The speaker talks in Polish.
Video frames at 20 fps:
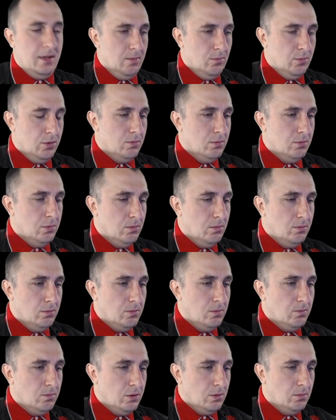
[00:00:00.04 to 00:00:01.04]
Bum, bum,
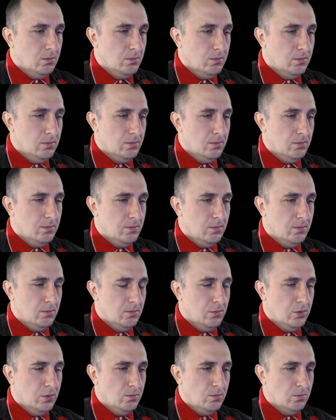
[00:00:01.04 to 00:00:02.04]
bum, bum,
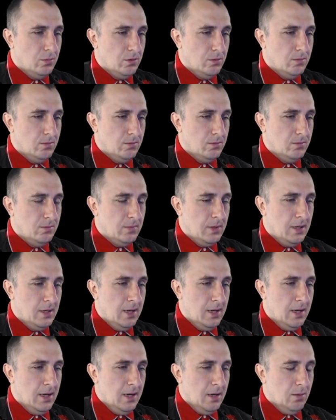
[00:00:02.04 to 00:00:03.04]
bum, bum,
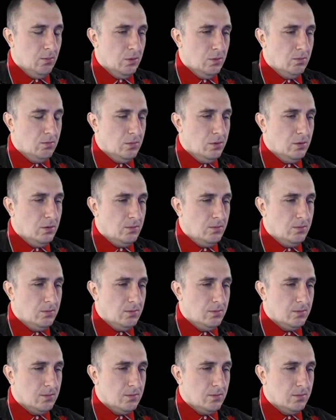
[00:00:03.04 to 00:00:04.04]
bum, bum,
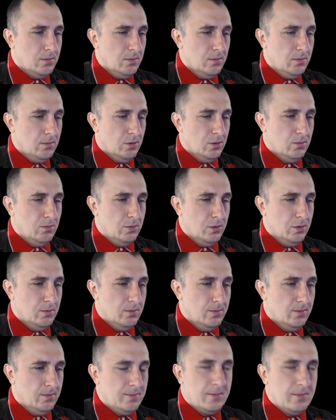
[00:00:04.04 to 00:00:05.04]
bum,
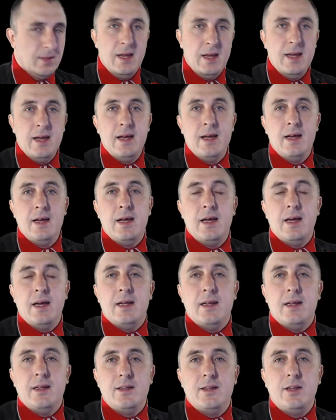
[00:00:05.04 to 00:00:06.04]
bum.
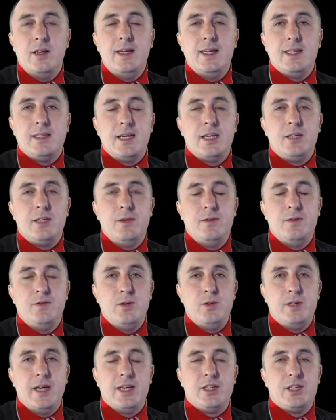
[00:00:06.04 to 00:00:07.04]
No i jesteśmy w
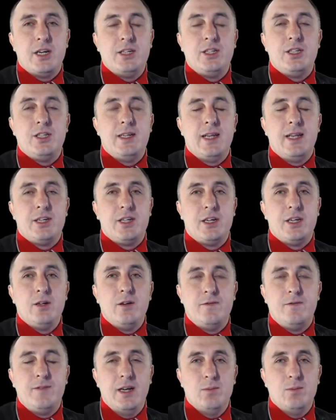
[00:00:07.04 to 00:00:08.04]
drugiej części
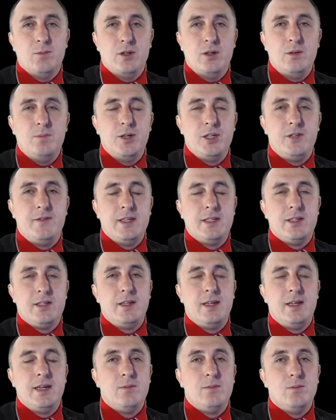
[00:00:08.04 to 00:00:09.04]
naszego filmu
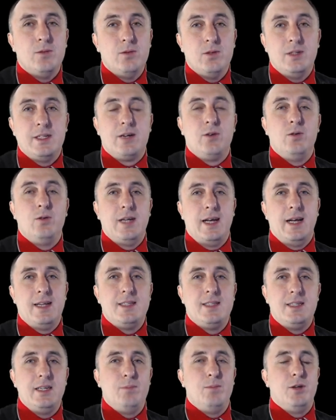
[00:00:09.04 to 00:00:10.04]
poświęconemu
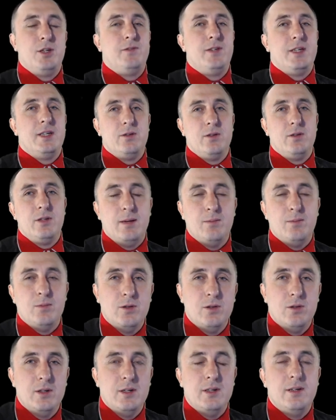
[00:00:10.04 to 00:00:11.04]
rekurencji,
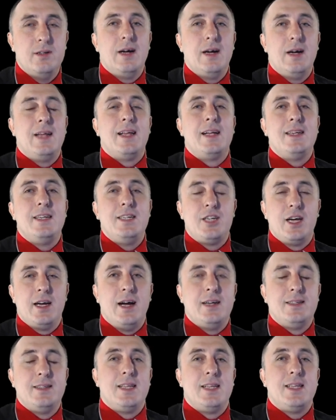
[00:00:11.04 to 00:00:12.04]
poświęconemu y,
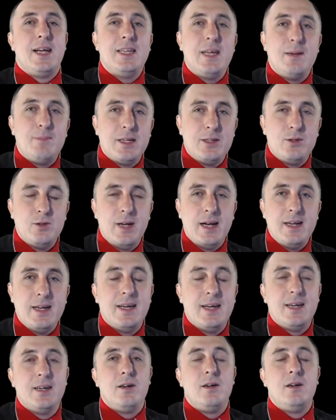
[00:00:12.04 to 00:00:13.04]
analizie zadania
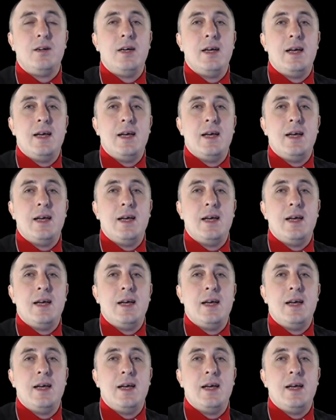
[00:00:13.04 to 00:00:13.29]
maturalnego.